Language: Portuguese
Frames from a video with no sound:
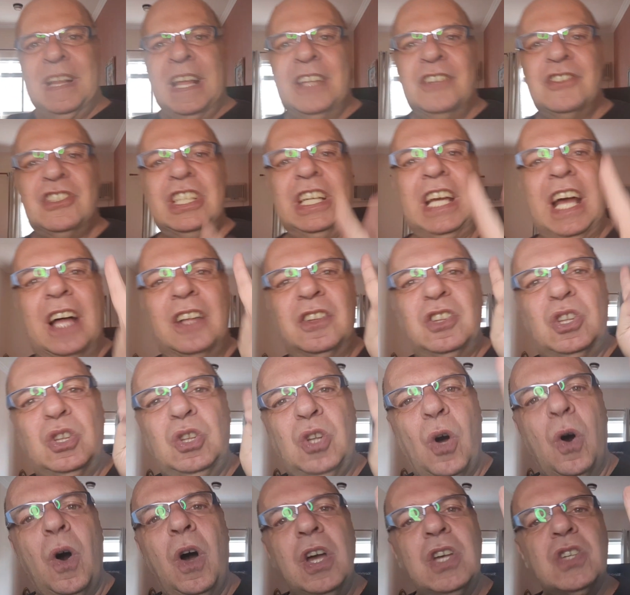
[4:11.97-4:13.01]
tinha
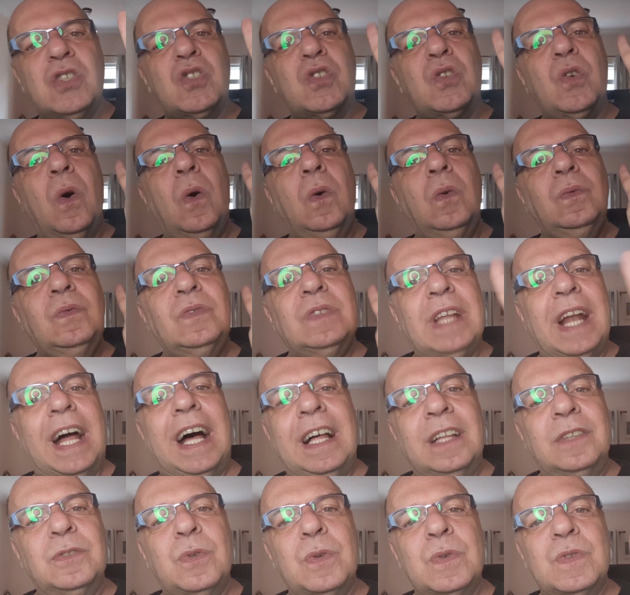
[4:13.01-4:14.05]
dois
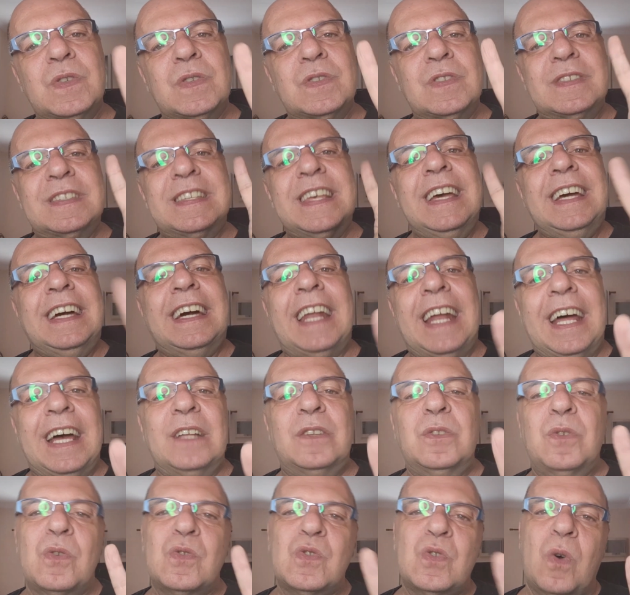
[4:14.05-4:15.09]
contratos
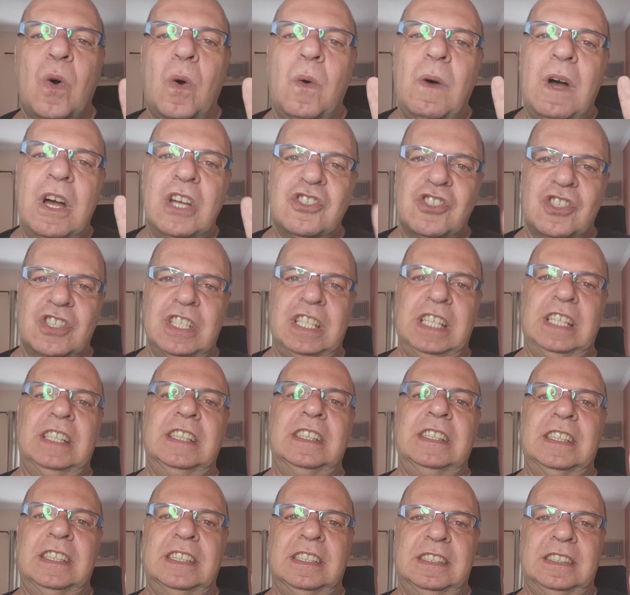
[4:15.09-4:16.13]
secretos com a
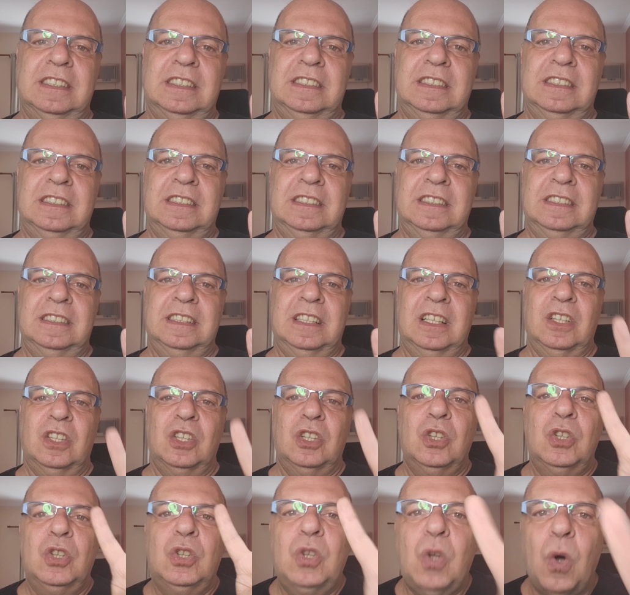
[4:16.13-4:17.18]
China.
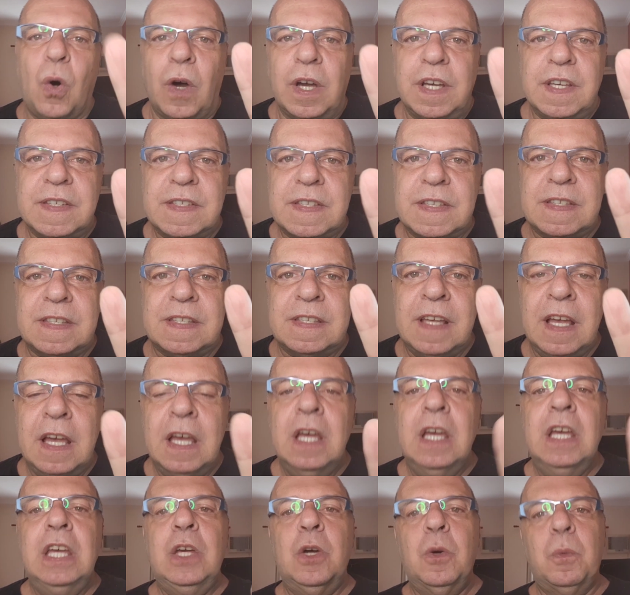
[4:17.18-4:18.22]
Dois.
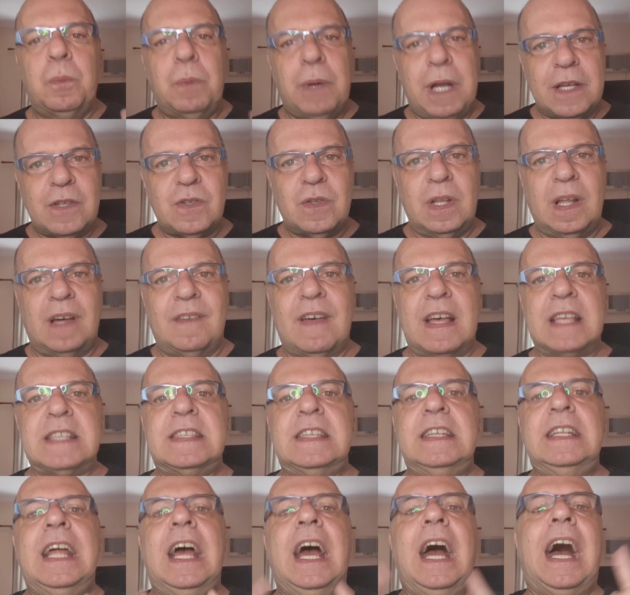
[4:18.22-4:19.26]
E o preço da
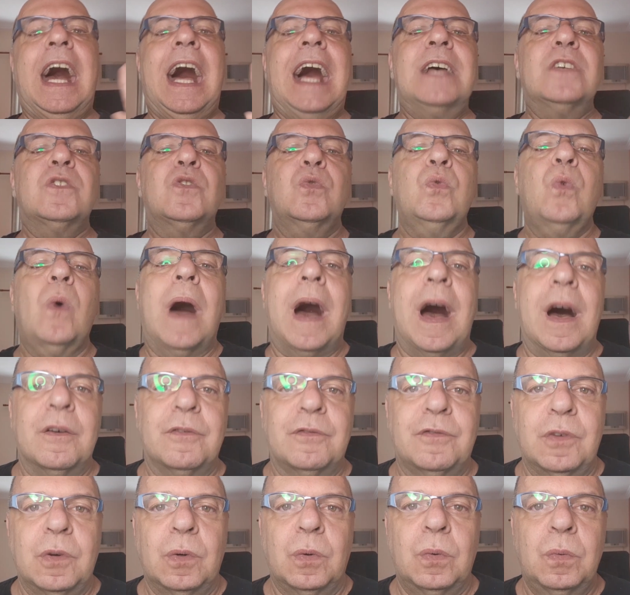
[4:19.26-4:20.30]
vacina é
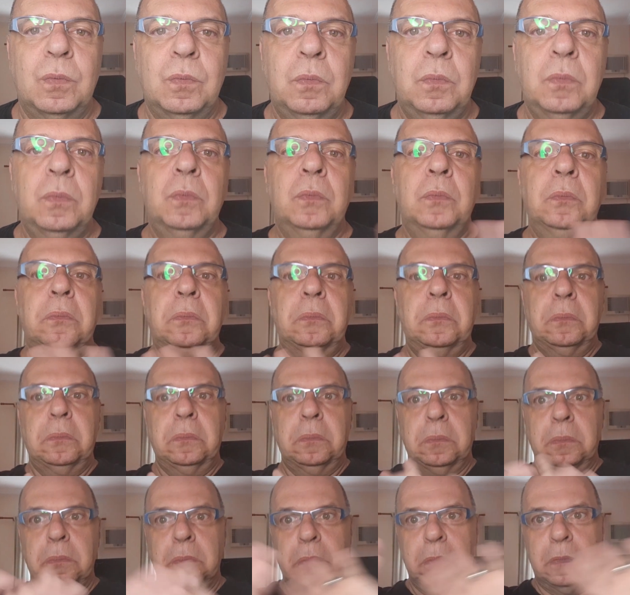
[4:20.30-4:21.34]
razoável
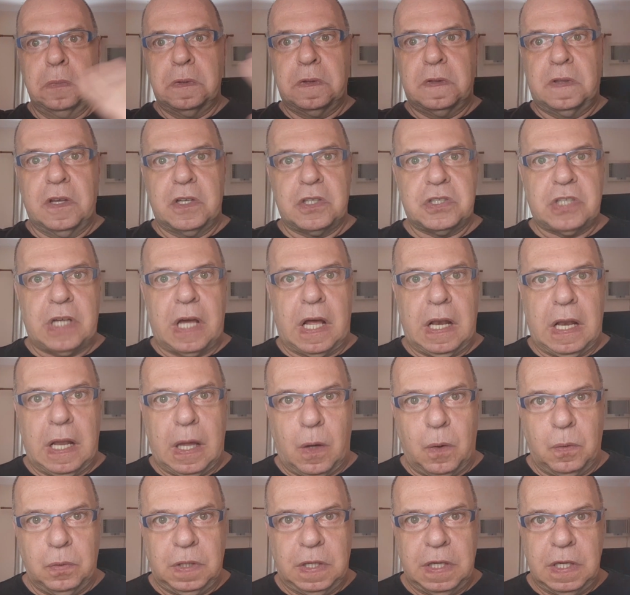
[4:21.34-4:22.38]
seja
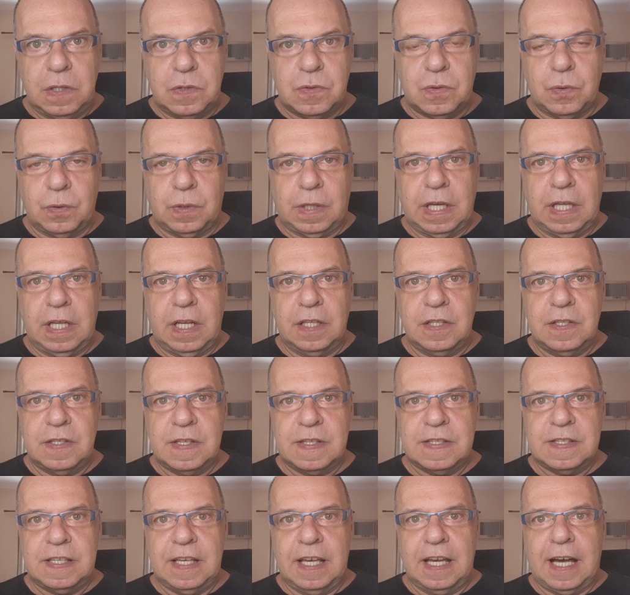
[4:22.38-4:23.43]
lá o que isso queira
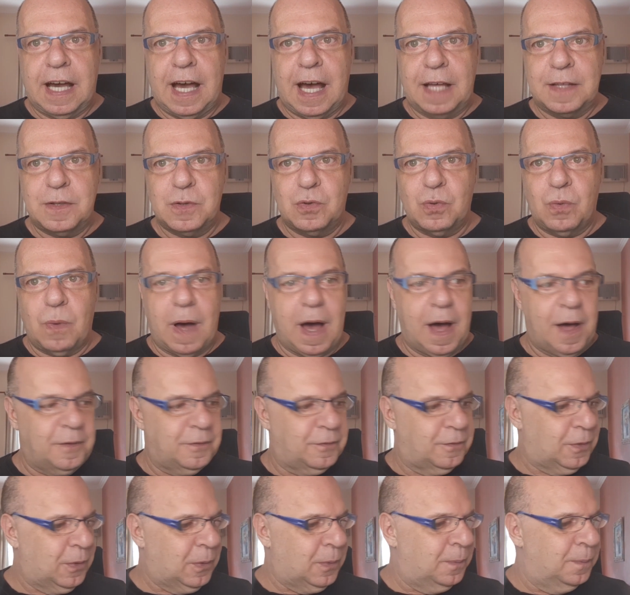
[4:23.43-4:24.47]
dizer,
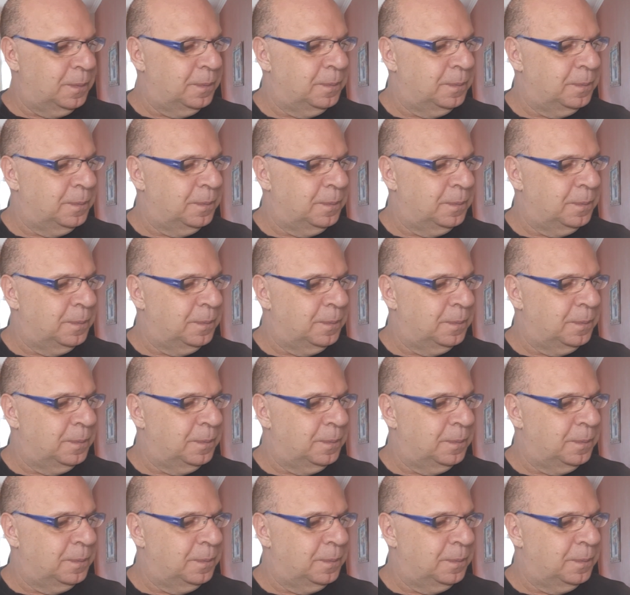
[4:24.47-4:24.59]
razoável.